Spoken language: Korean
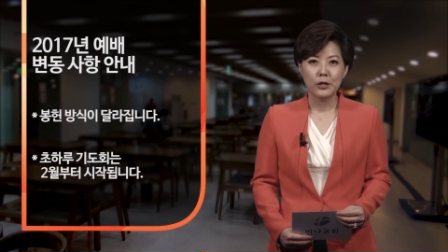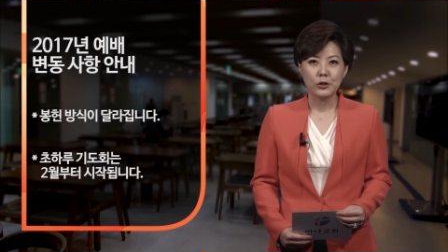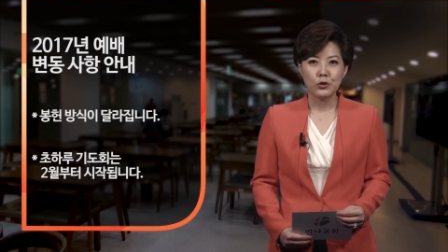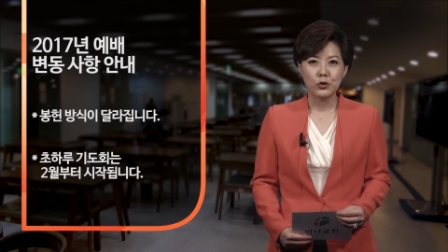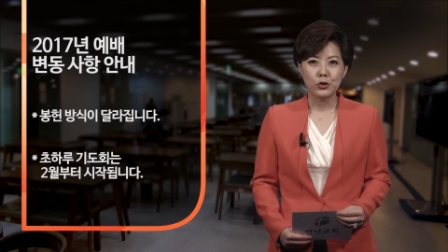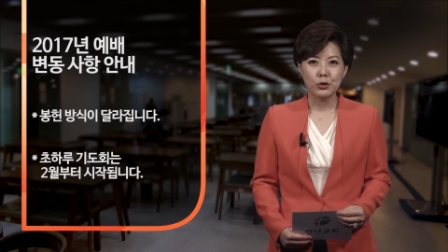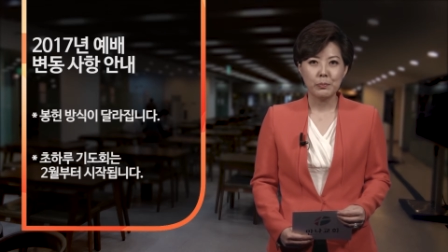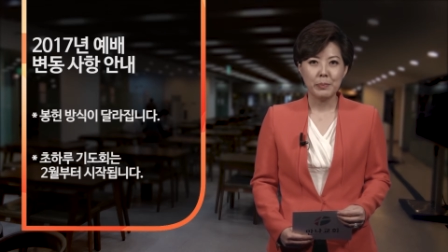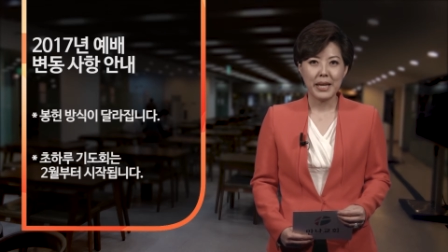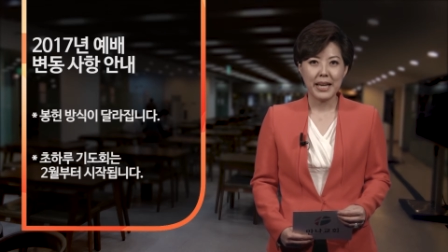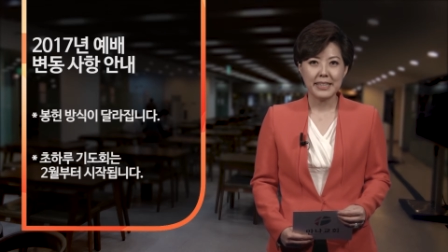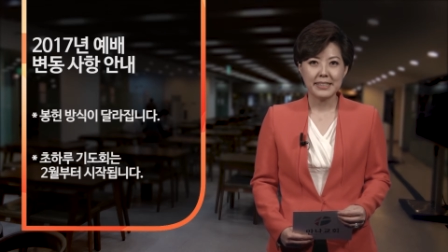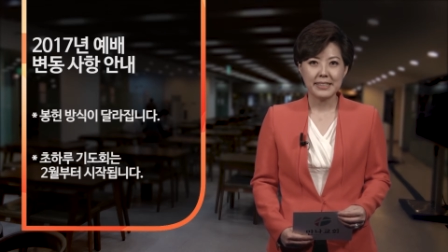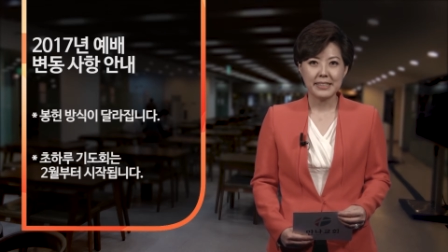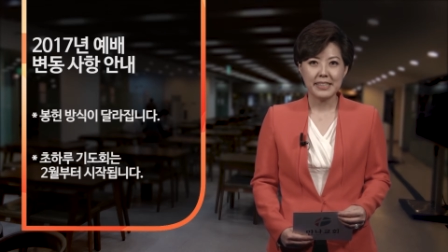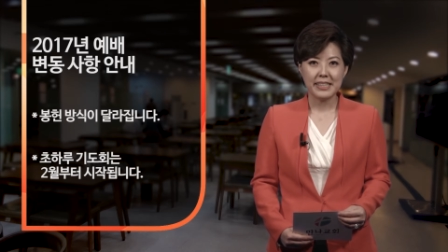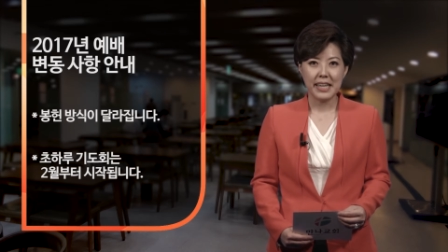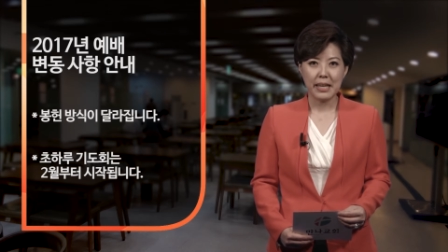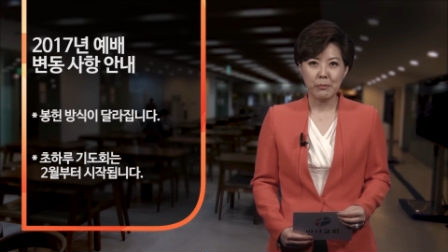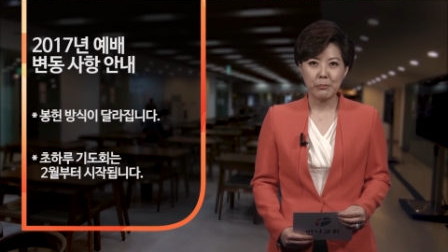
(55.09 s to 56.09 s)

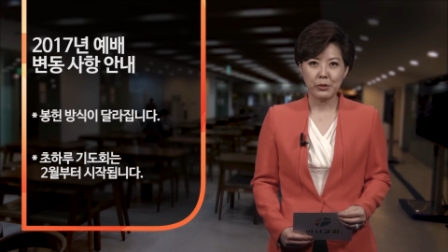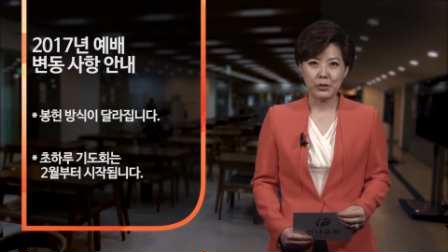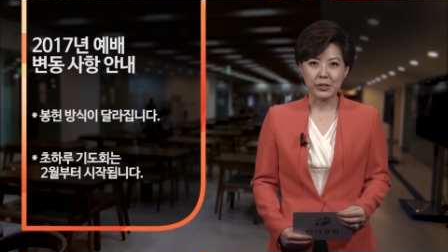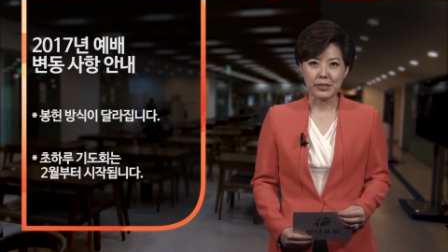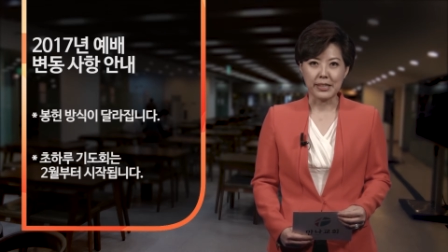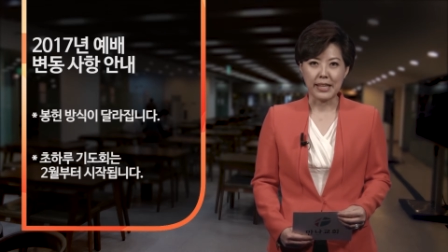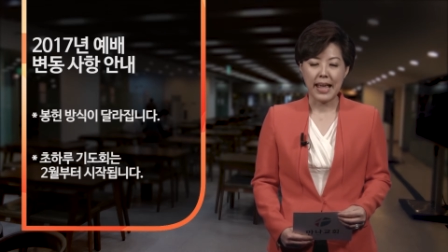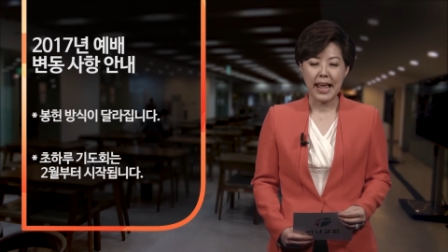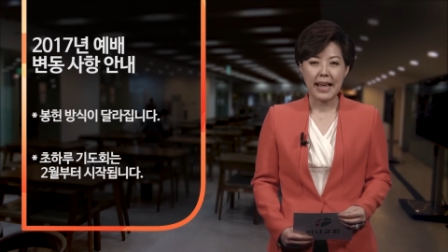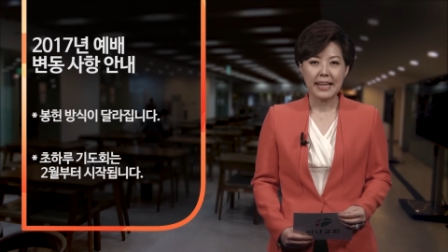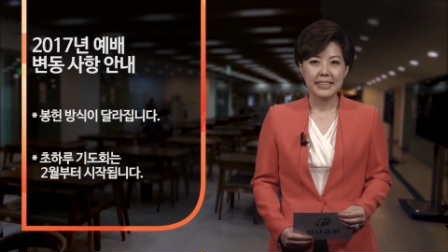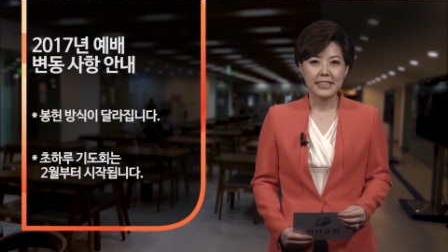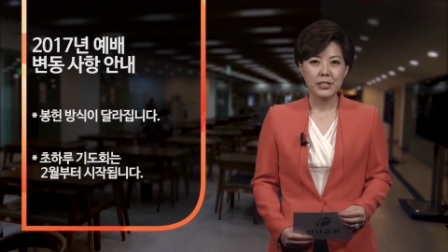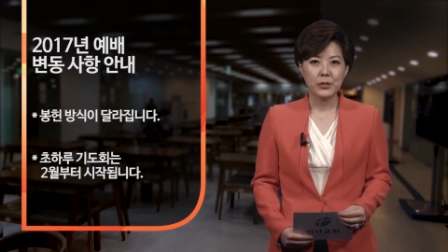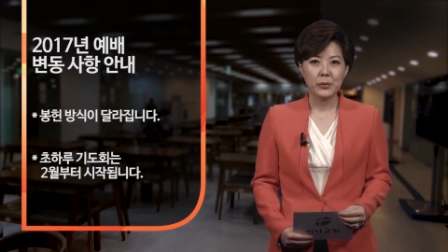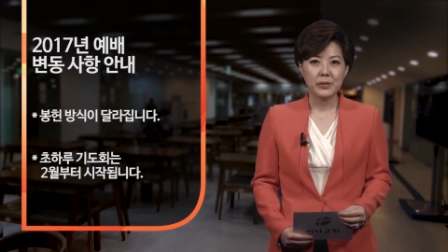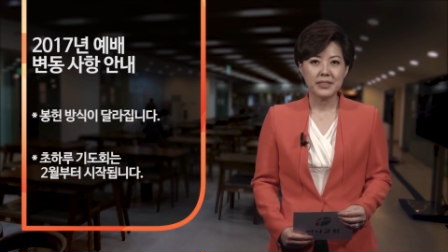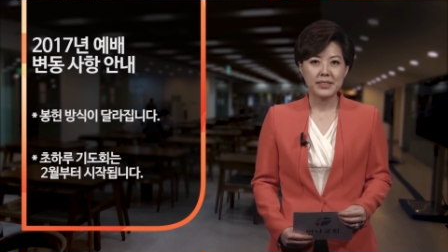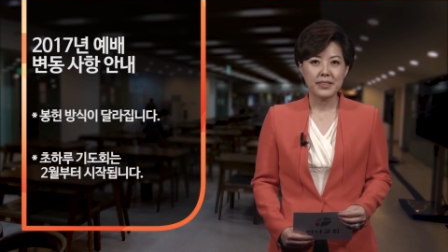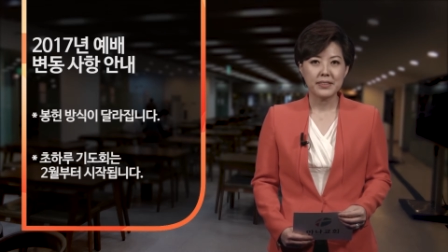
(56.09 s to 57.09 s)
준비하신 예물은
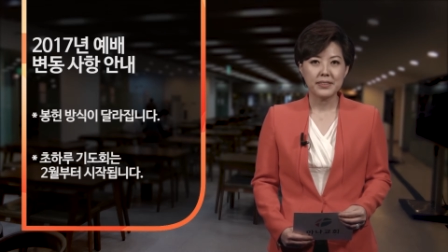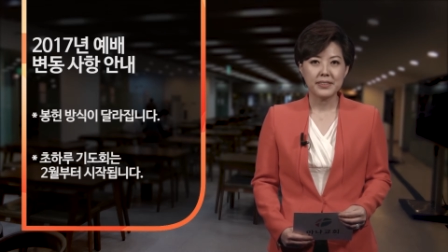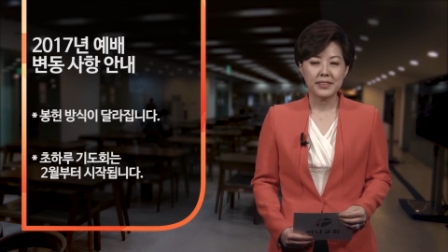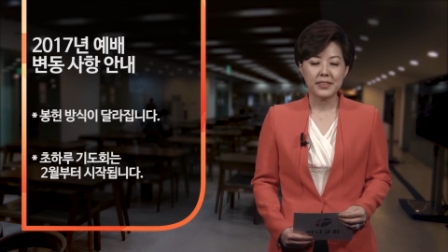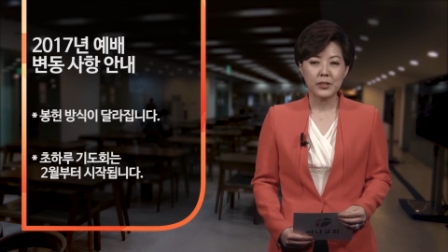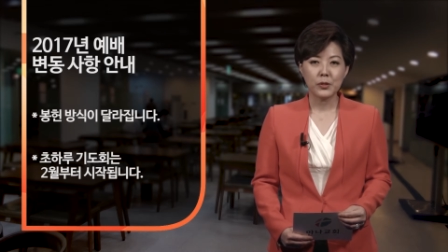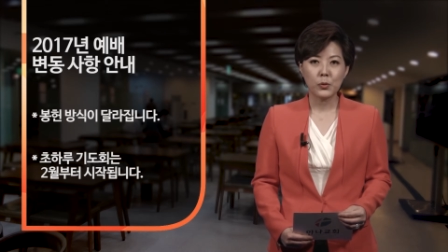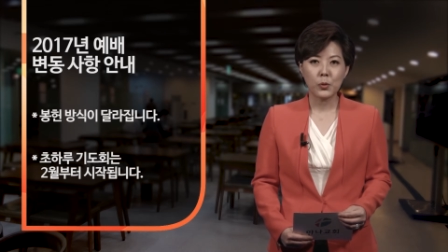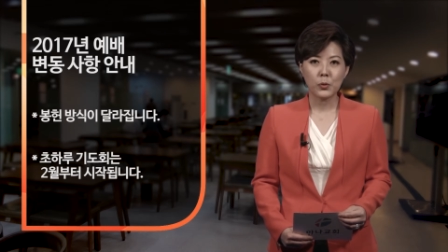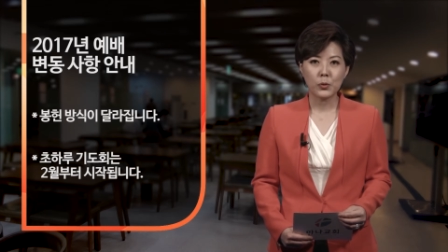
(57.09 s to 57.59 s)
시온성전